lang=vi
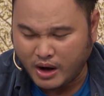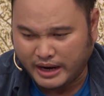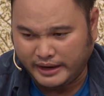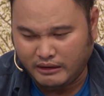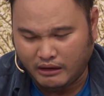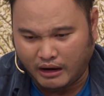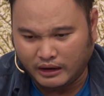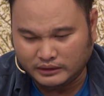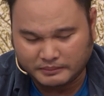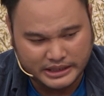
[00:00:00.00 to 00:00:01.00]
qua đây nó
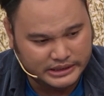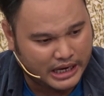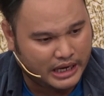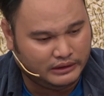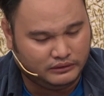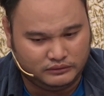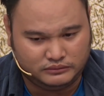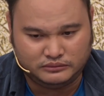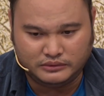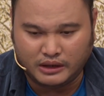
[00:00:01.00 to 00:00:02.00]
ở mấy ngày rồi
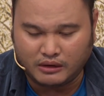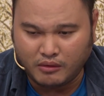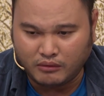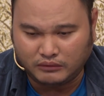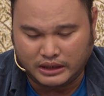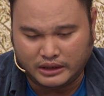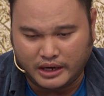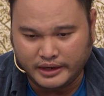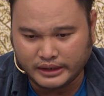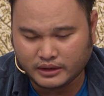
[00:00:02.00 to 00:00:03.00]
bây giờ con năn
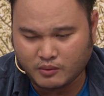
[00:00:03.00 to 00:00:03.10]
nỉ